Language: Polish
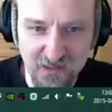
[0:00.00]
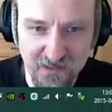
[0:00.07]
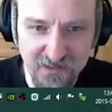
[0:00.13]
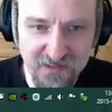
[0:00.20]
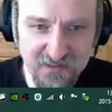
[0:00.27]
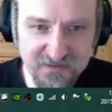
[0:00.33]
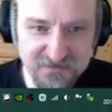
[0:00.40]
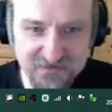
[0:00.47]

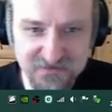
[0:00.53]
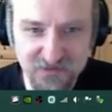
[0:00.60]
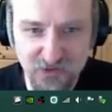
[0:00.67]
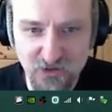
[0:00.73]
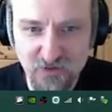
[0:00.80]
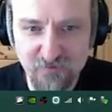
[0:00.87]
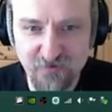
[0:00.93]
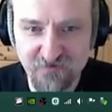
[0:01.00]
AS
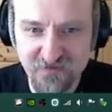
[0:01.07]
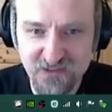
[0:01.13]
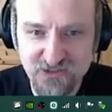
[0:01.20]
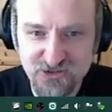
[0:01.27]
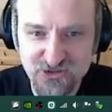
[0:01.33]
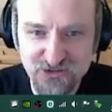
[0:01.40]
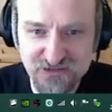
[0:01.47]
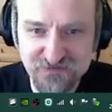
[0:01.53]
rok
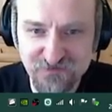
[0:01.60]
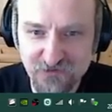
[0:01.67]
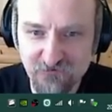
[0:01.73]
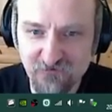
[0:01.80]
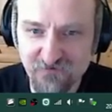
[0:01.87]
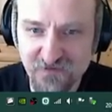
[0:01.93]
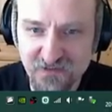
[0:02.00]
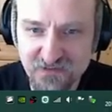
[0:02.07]
powiększy swoją
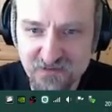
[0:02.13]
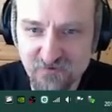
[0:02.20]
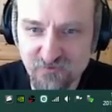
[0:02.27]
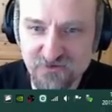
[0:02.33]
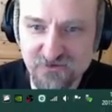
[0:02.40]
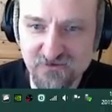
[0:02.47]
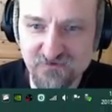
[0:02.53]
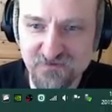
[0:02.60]
ofertę
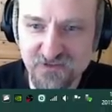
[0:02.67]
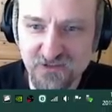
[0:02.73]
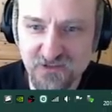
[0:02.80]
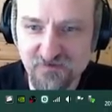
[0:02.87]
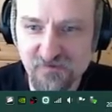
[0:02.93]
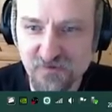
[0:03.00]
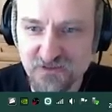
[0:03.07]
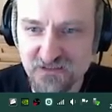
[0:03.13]
pod główny
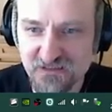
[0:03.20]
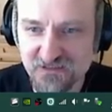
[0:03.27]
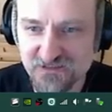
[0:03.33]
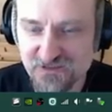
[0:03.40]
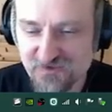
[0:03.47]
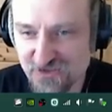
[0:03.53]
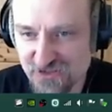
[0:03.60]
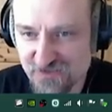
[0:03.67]
nowy model
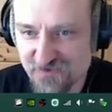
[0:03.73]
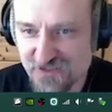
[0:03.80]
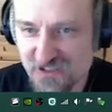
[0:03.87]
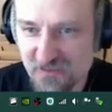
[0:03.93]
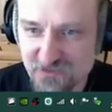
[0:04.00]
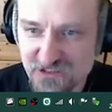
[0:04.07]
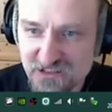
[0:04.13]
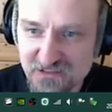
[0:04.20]

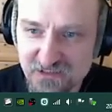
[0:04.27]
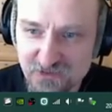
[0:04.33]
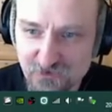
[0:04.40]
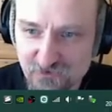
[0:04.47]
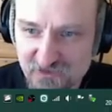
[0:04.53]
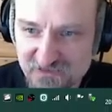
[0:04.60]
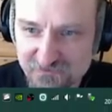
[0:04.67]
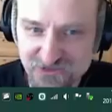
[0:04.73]
X99M Killer
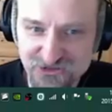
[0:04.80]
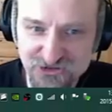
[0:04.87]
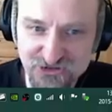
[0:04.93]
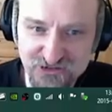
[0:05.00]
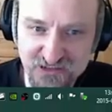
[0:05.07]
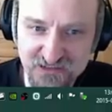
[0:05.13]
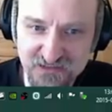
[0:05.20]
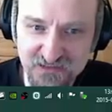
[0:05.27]
USB
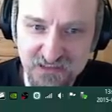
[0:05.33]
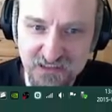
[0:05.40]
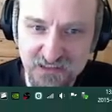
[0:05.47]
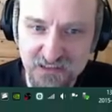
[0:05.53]
3.1